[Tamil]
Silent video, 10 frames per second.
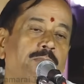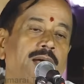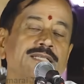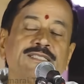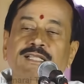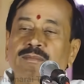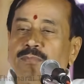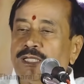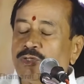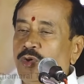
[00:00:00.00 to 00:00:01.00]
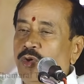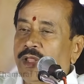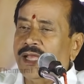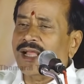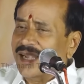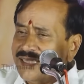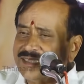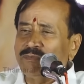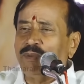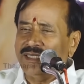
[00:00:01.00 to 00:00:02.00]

பா சிதம்பரத்தினுடைய கடைசி